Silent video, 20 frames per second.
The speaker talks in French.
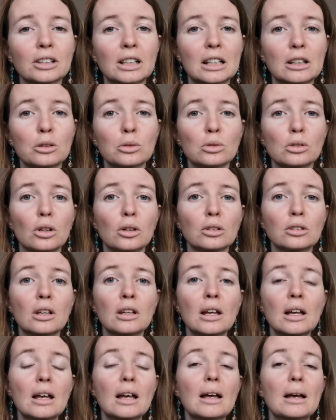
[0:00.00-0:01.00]
en quelque
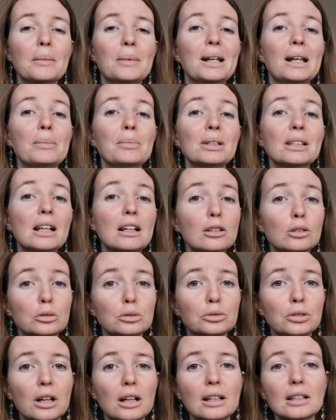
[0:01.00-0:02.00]
sorte. Euh, la pédale
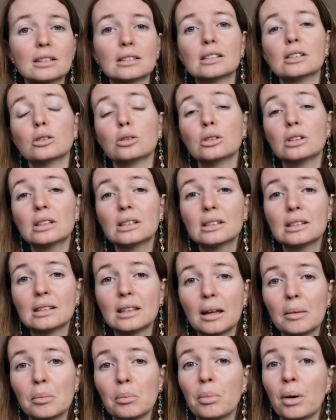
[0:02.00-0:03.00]
de frein, c'est notre
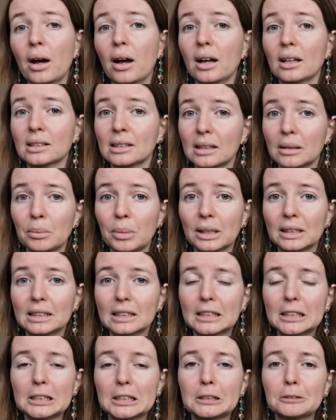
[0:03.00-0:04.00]
système
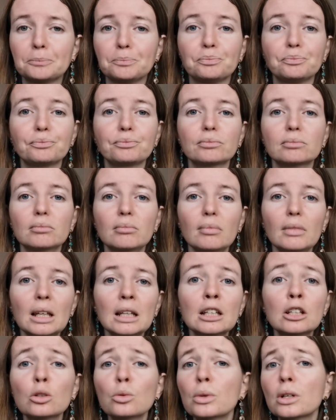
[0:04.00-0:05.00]
parasympathique.
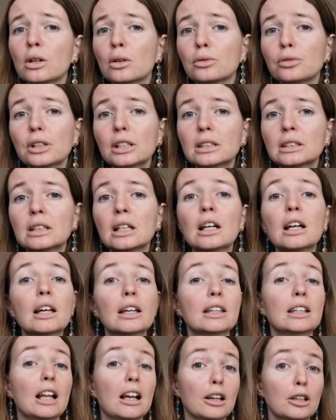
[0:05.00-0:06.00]
Et lui, en fait,
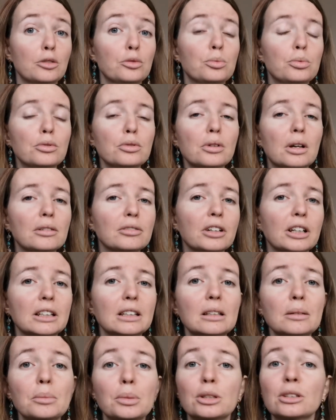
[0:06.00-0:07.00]
il n'arrive plus à
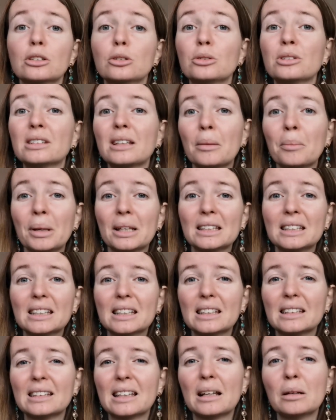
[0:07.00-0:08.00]
freiner parce que le
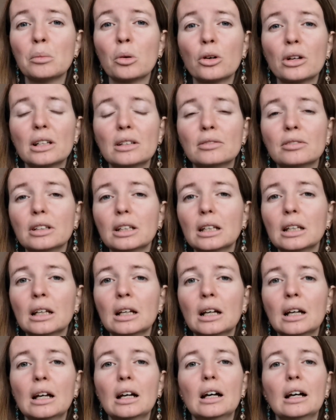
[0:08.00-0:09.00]
sympathique est tellement élevé.
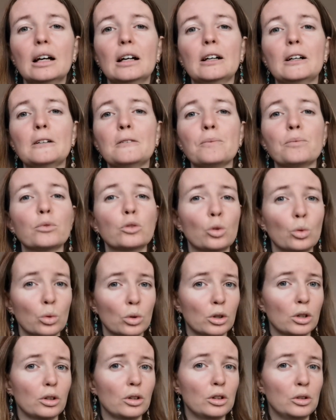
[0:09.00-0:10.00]
Euh,
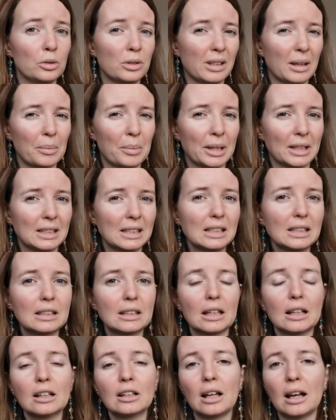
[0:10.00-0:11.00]
donc le
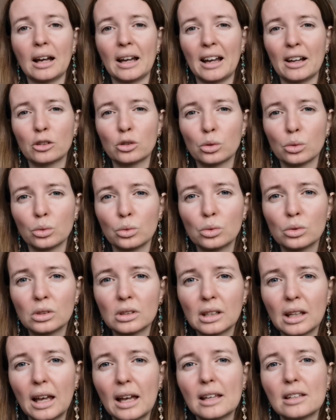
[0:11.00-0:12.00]
sympathique, hein, la réaction du
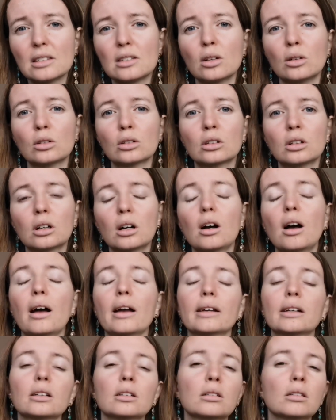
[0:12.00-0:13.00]
stress dans le corps
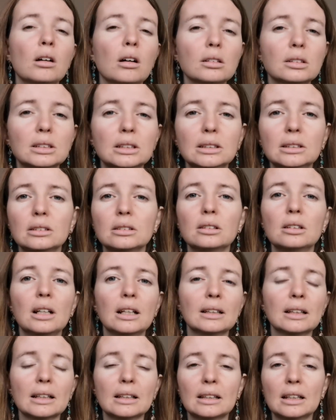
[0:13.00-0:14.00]
avec cortisol,
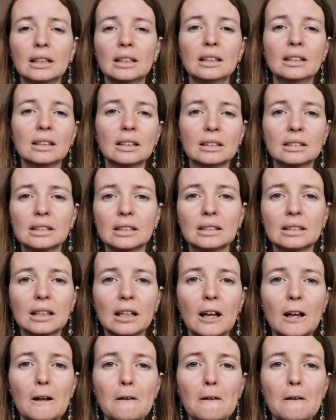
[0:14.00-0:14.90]
adrénaline, etc.,